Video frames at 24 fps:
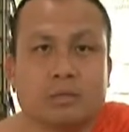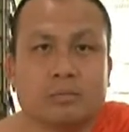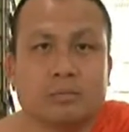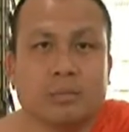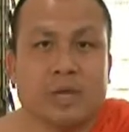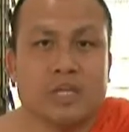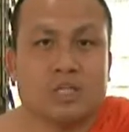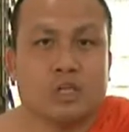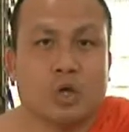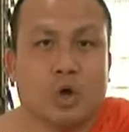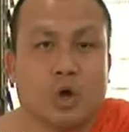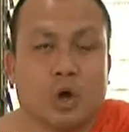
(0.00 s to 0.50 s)

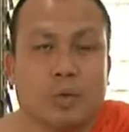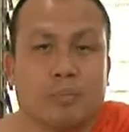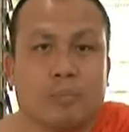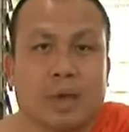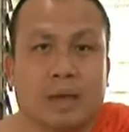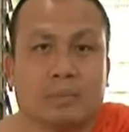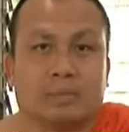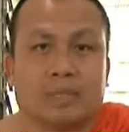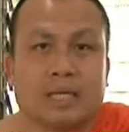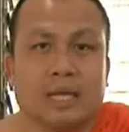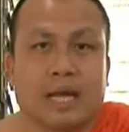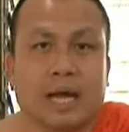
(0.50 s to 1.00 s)
ไม่ชอบ
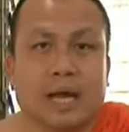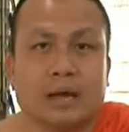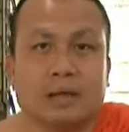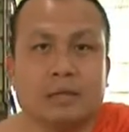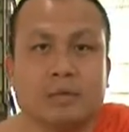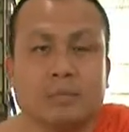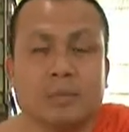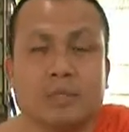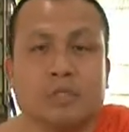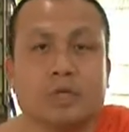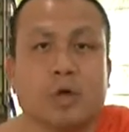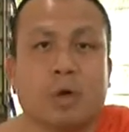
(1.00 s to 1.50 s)
แบบฉลาด
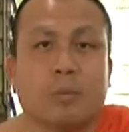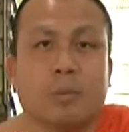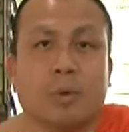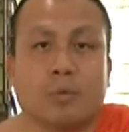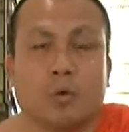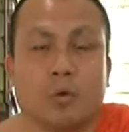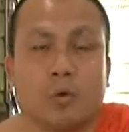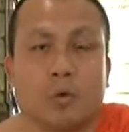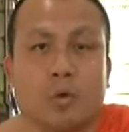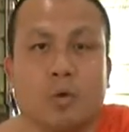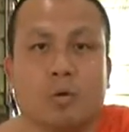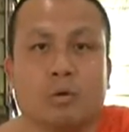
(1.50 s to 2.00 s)
หรือไม่ชอบแบ
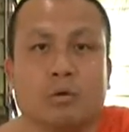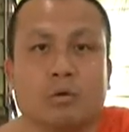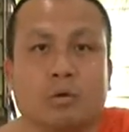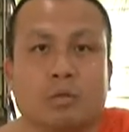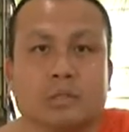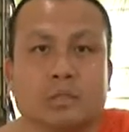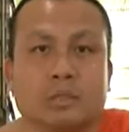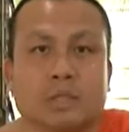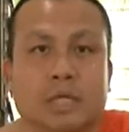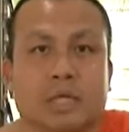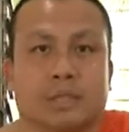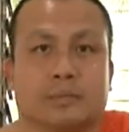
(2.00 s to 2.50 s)
บ
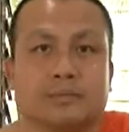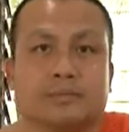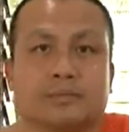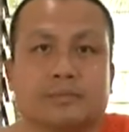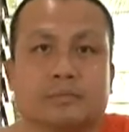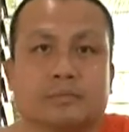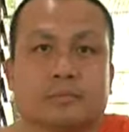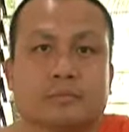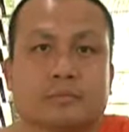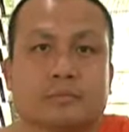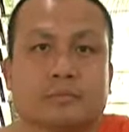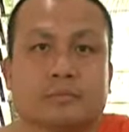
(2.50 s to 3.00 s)
โง่ๆเช่น
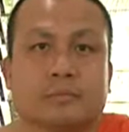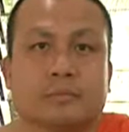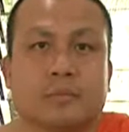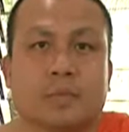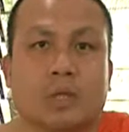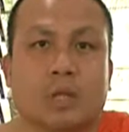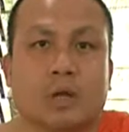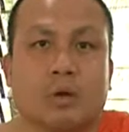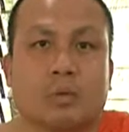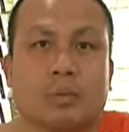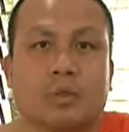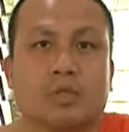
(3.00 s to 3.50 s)

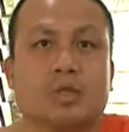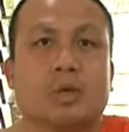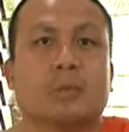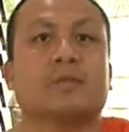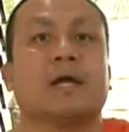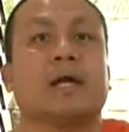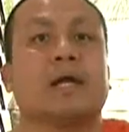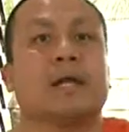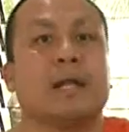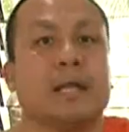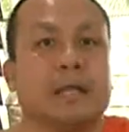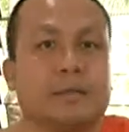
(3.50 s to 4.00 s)
เราไม่ชอบ
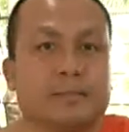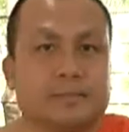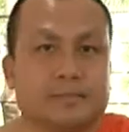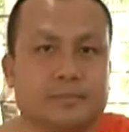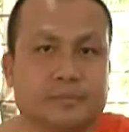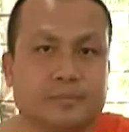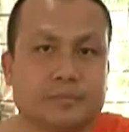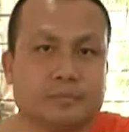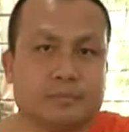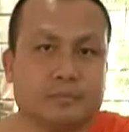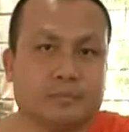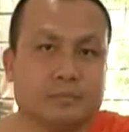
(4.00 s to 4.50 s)
ภาษาอังกฤษ
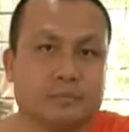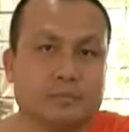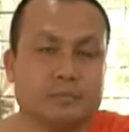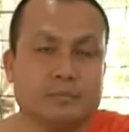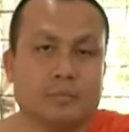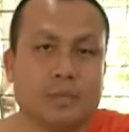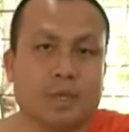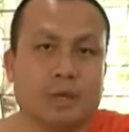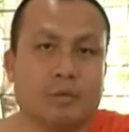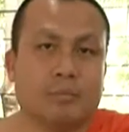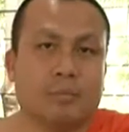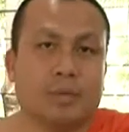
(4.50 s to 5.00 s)

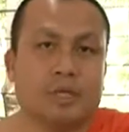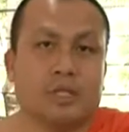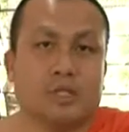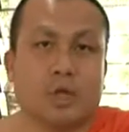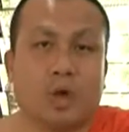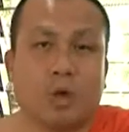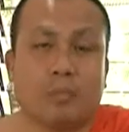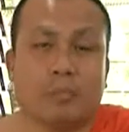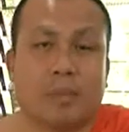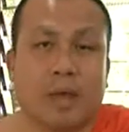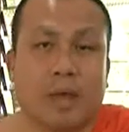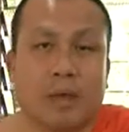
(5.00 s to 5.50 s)
ไม่
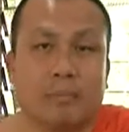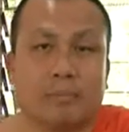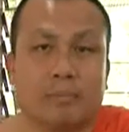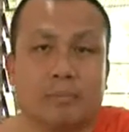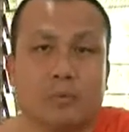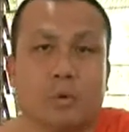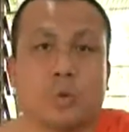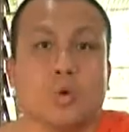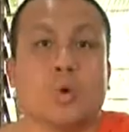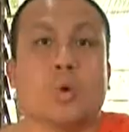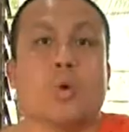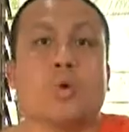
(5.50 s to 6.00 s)
ชอบแบบ
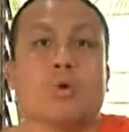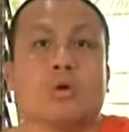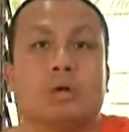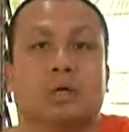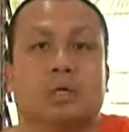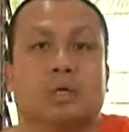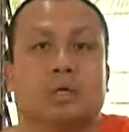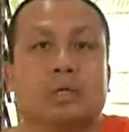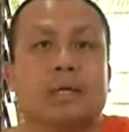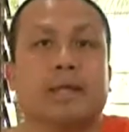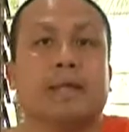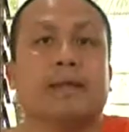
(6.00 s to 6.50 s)
โง่ๆก็
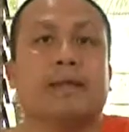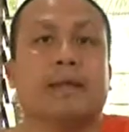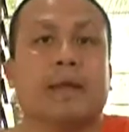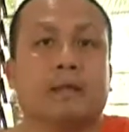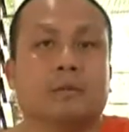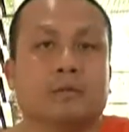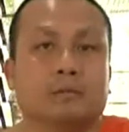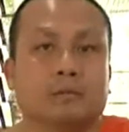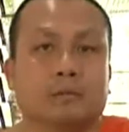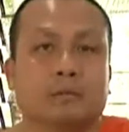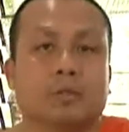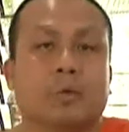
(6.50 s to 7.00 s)
คือหนีเรี
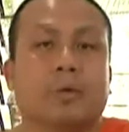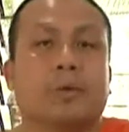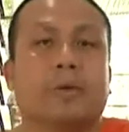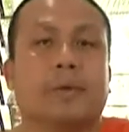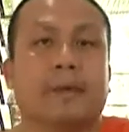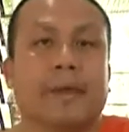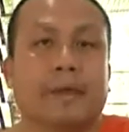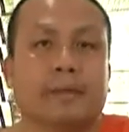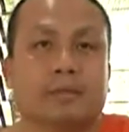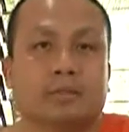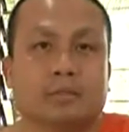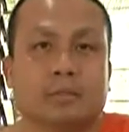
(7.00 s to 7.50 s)
ยนตรวจ
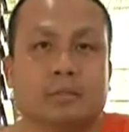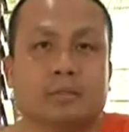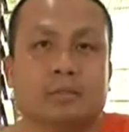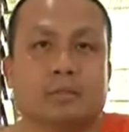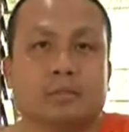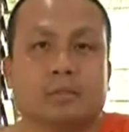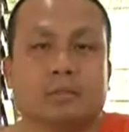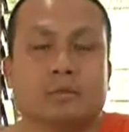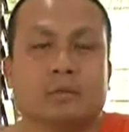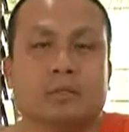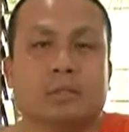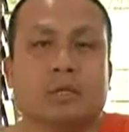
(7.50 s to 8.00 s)
เรียน
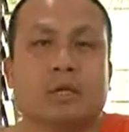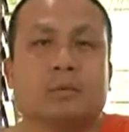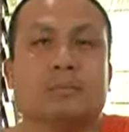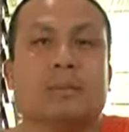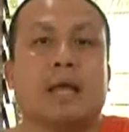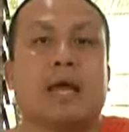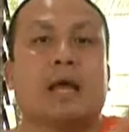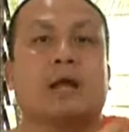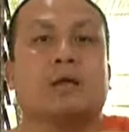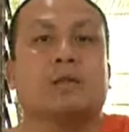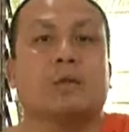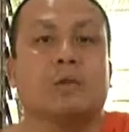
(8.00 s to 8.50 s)
เทอม
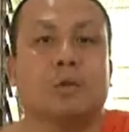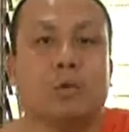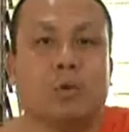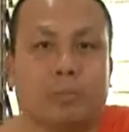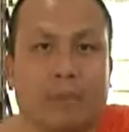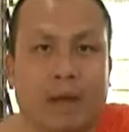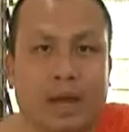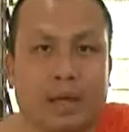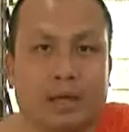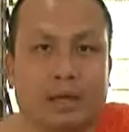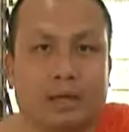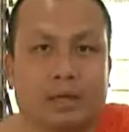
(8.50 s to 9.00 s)
หน้าก็ต้องล
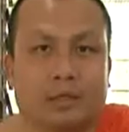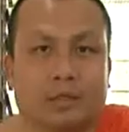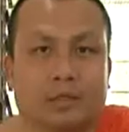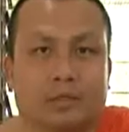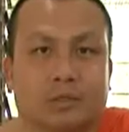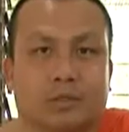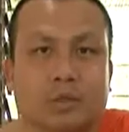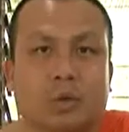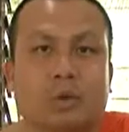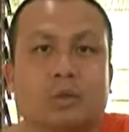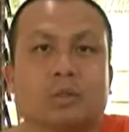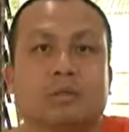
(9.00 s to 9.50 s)
งใหม่
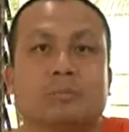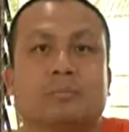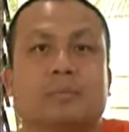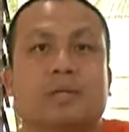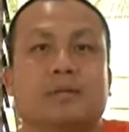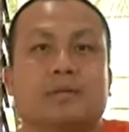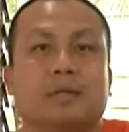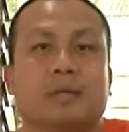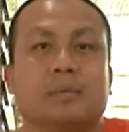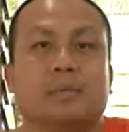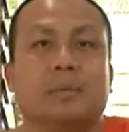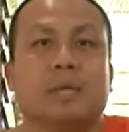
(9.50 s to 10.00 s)
จน
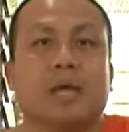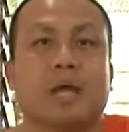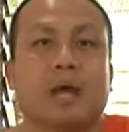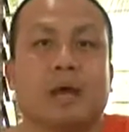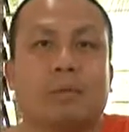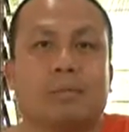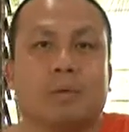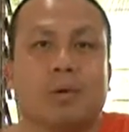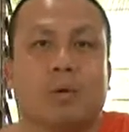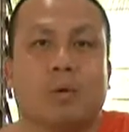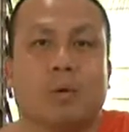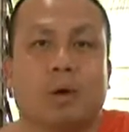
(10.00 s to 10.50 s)
ปีสี่ปี
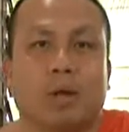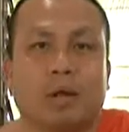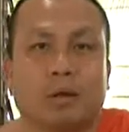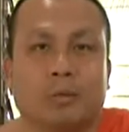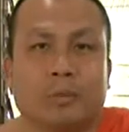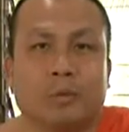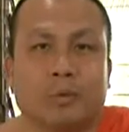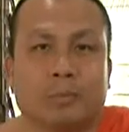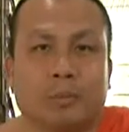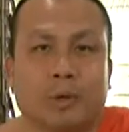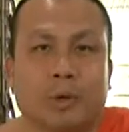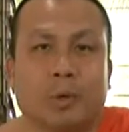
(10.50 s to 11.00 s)
ห้าปีหกอะไร
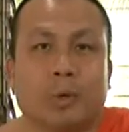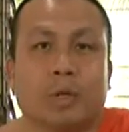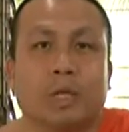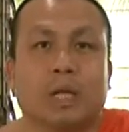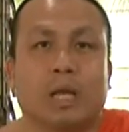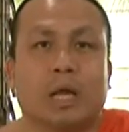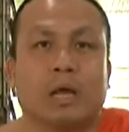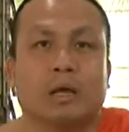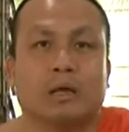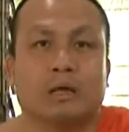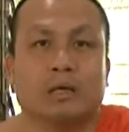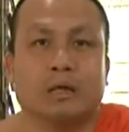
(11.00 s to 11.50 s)
ของผมบางคน
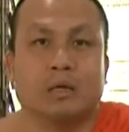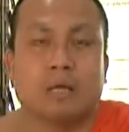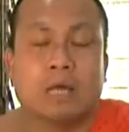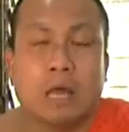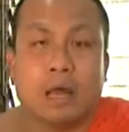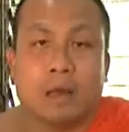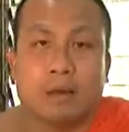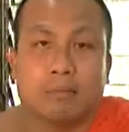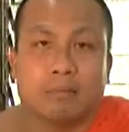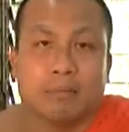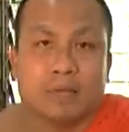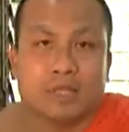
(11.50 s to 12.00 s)
นะนะ
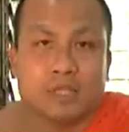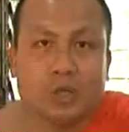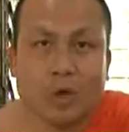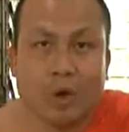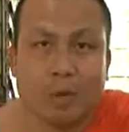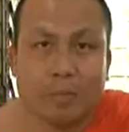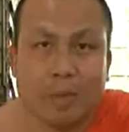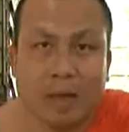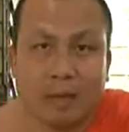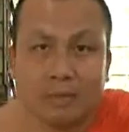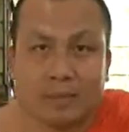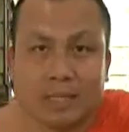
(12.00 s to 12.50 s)
ไม่ช
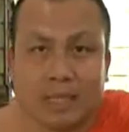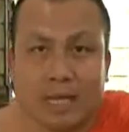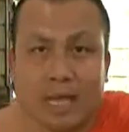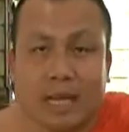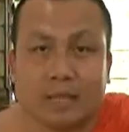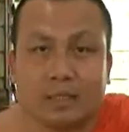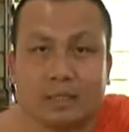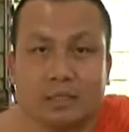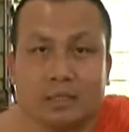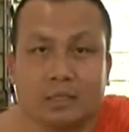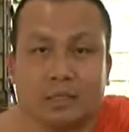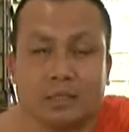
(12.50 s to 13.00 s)
อบแบบฉ
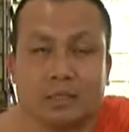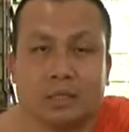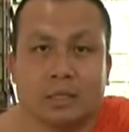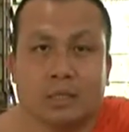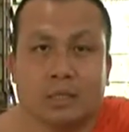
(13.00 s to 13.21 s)
ลาดคือ